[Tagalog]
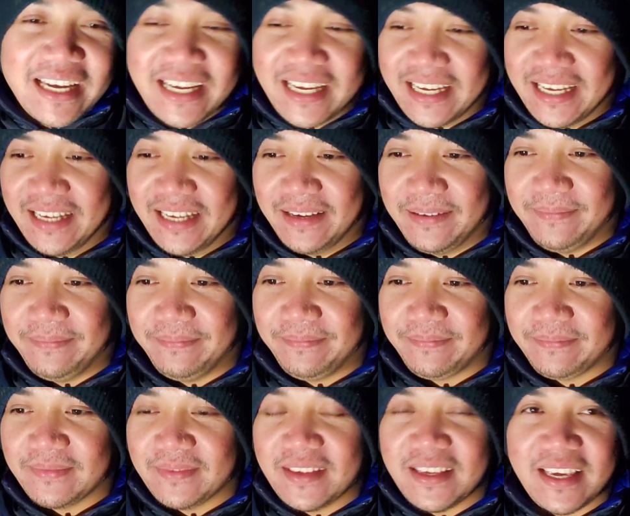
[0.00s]
Siya ba yun?
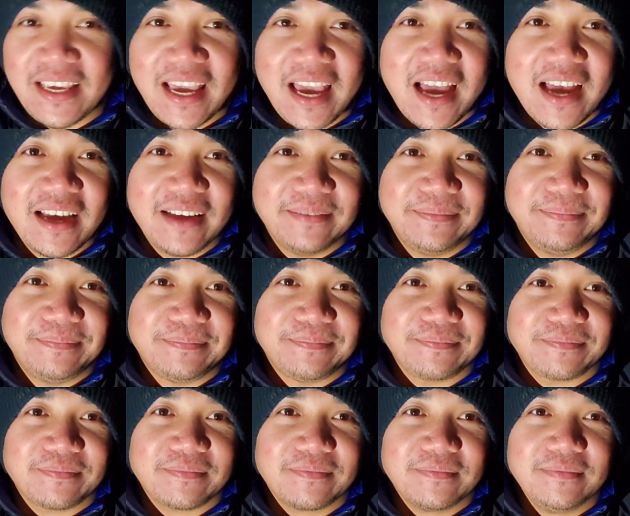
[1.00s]
Yeah.
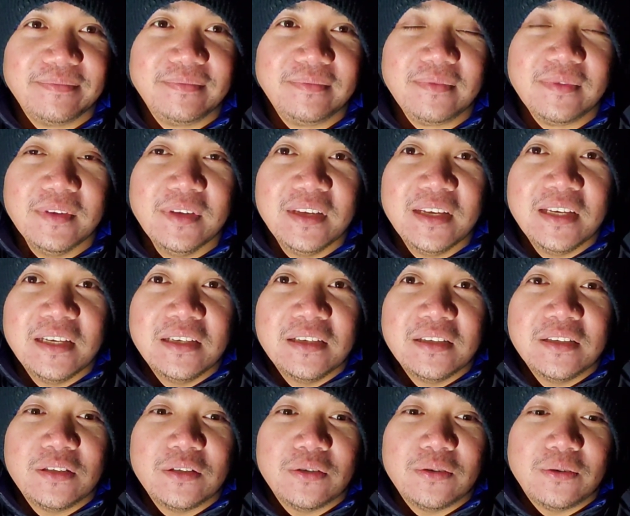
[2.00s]

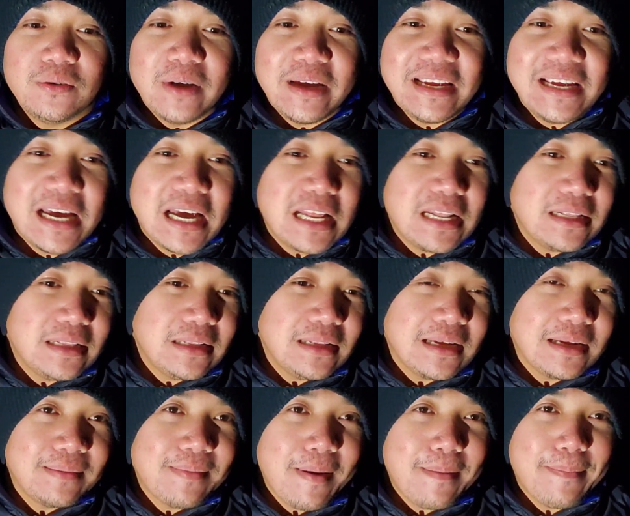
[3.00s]
So ayan,
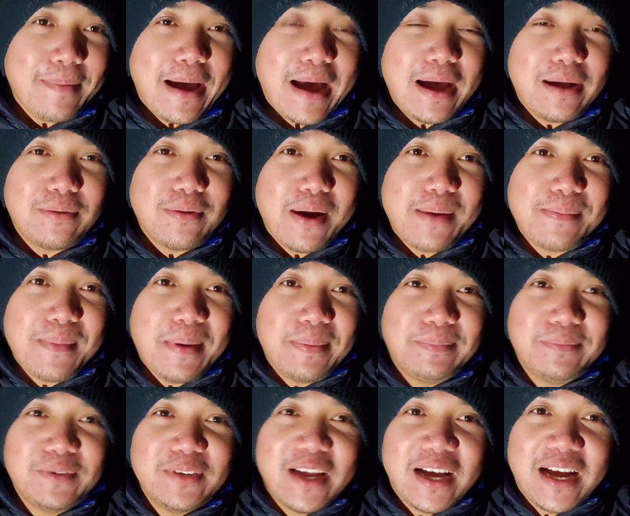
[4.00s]
nagpapa-warm up
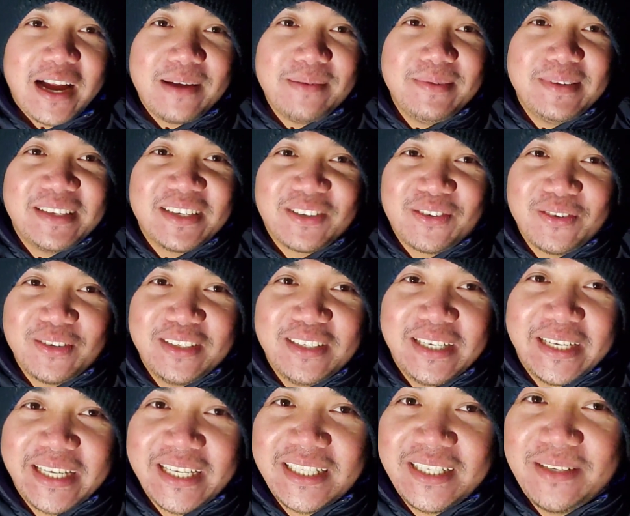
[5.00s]
muna kami sa
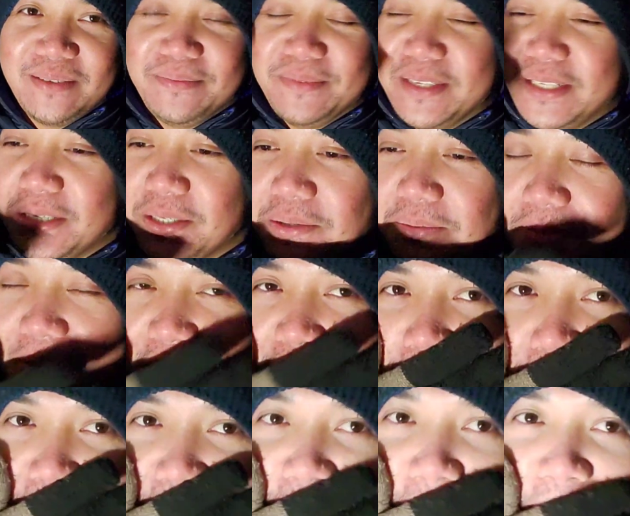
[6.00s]
kotse kasi medyo
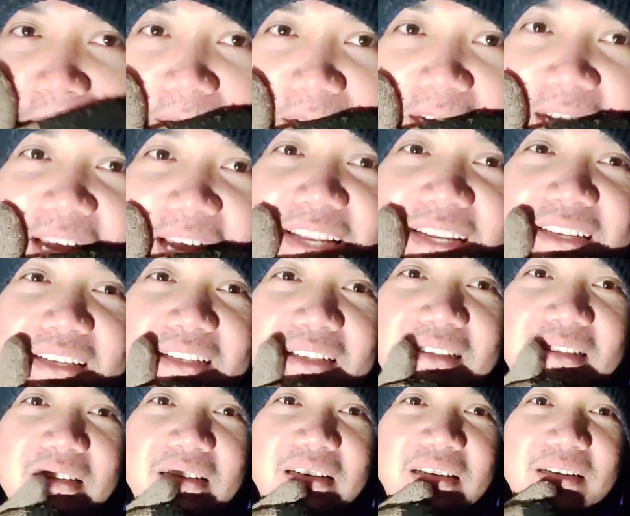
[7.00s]
I
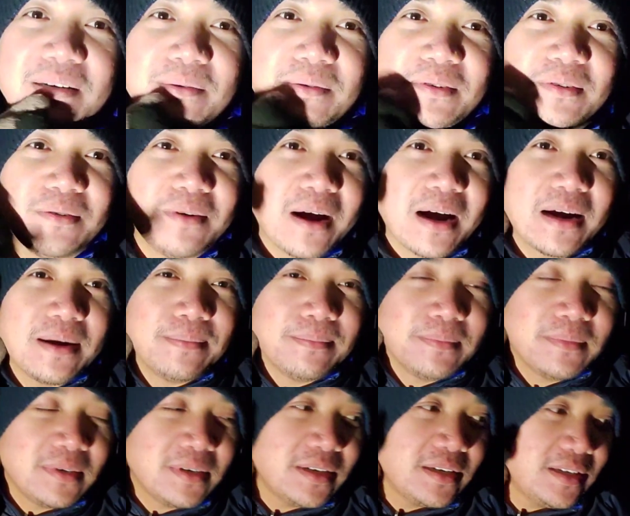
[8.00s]
need uh,
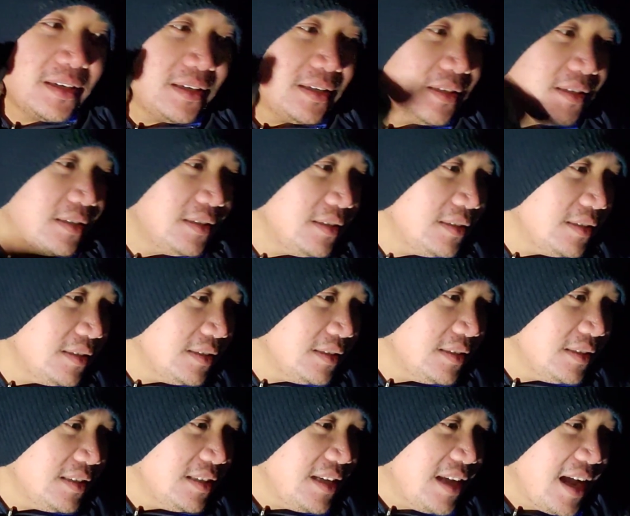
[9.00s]
warm. Like this one?
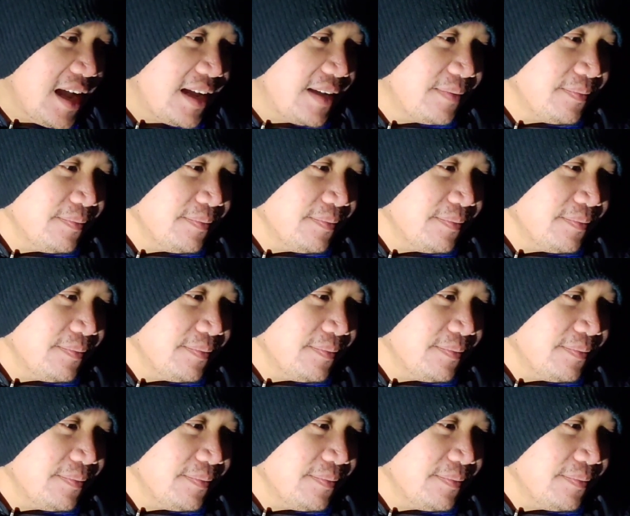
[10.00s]
Yeah.